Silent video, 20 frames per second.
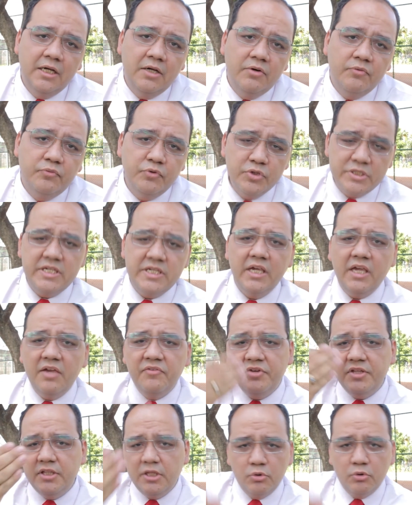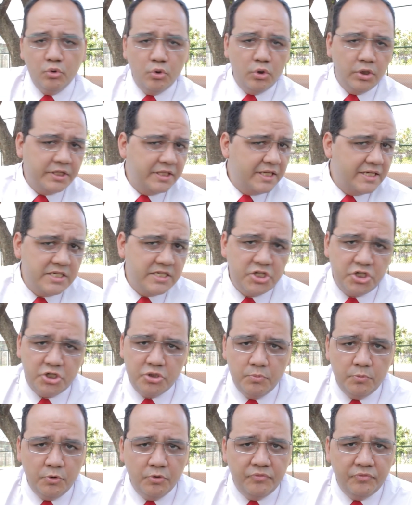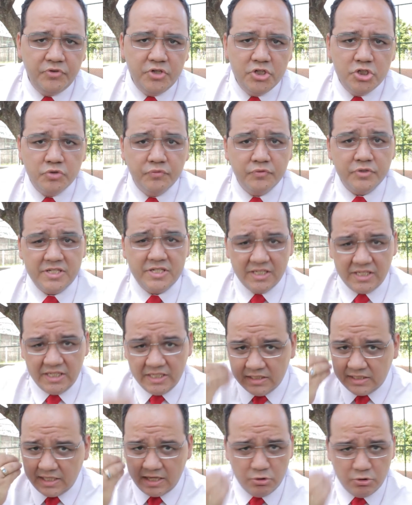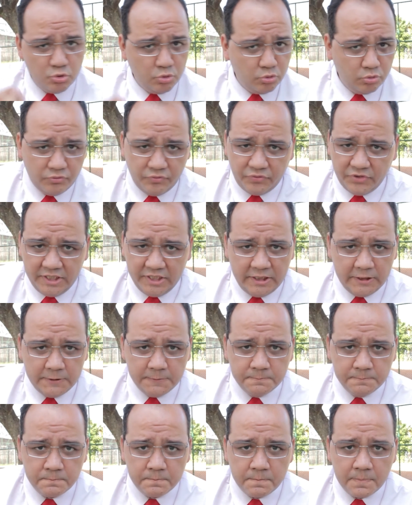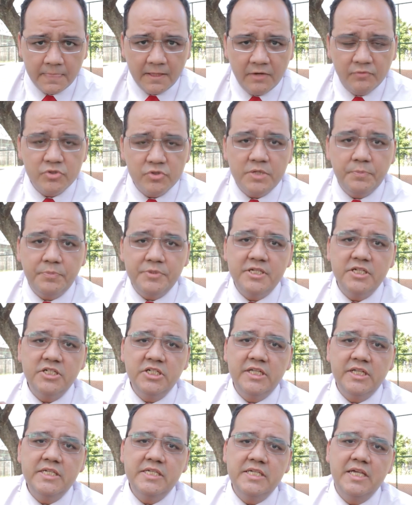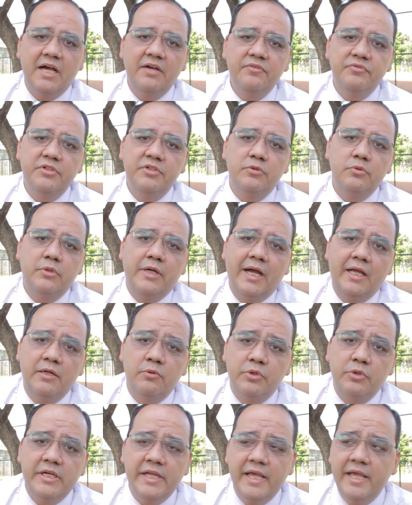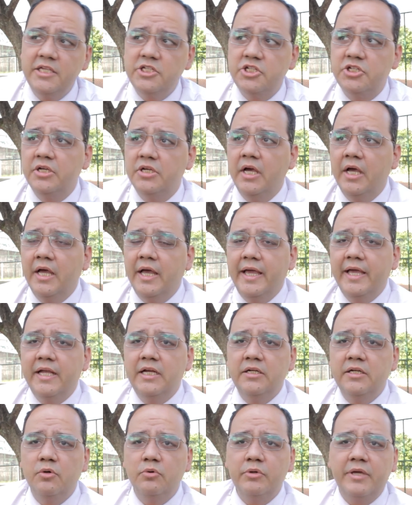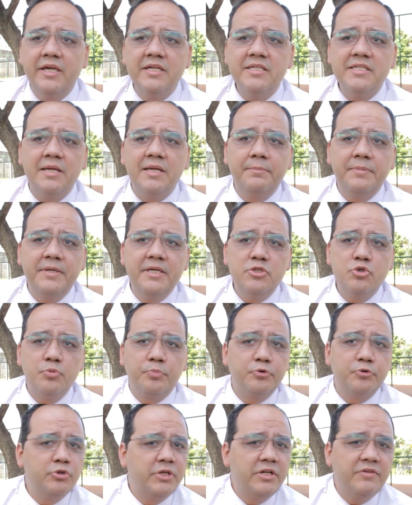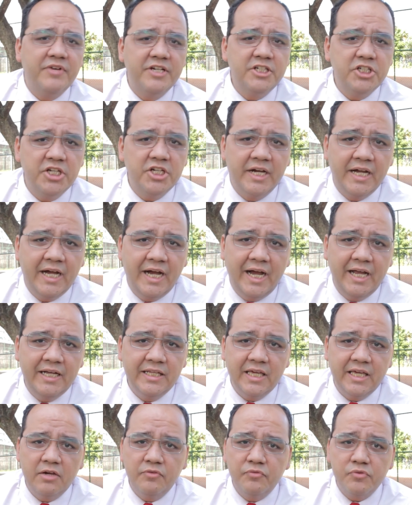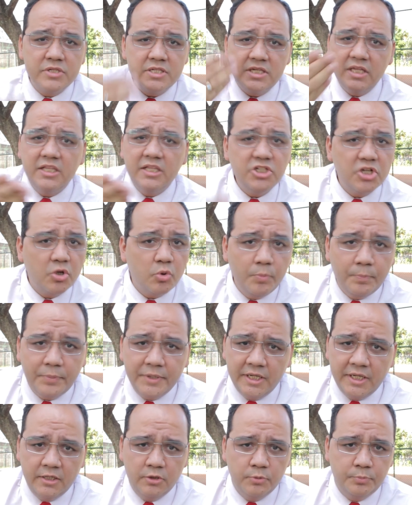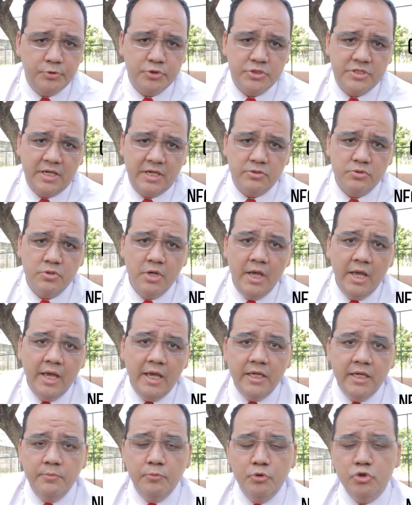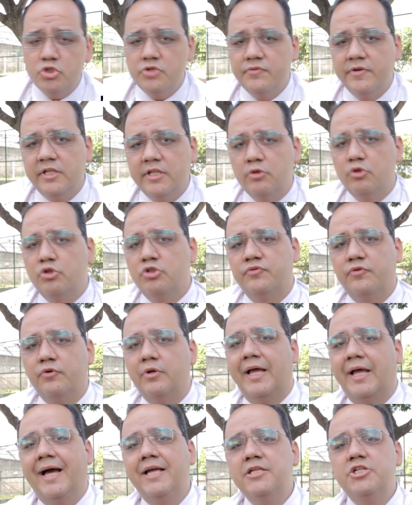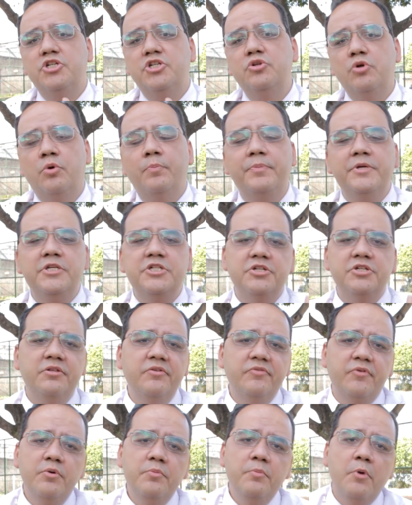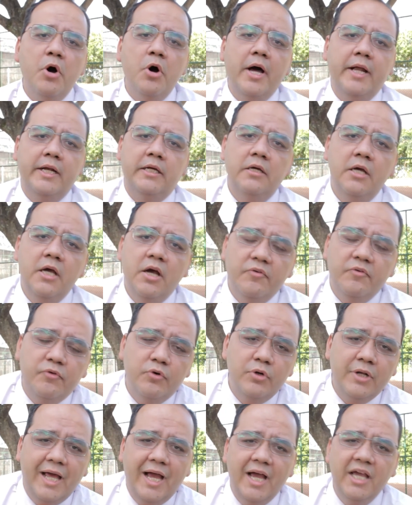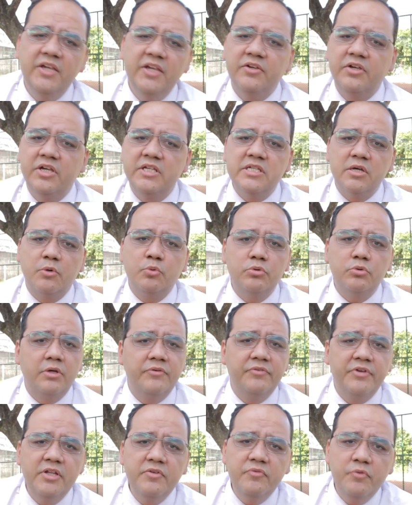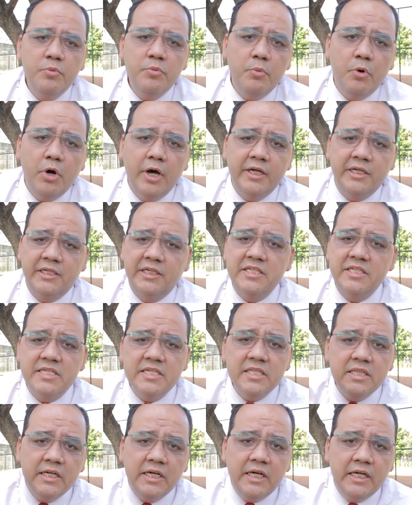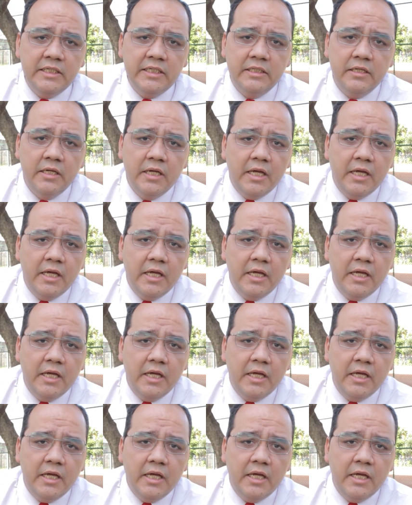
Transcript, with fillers: Você que é vendedor, que está assistindo meu vídeo, você entende o que eu estou falando. Você precisa gerenciar a vida do cara. O cliente, ele não quer saber se o produto dele vai chegar, ele quer que você esteja acompanhando o processo. E muitos vendedores vão lá, tiram o um pedido e vão embora. Vão lá, executam a venda e vão embora. Que se dane.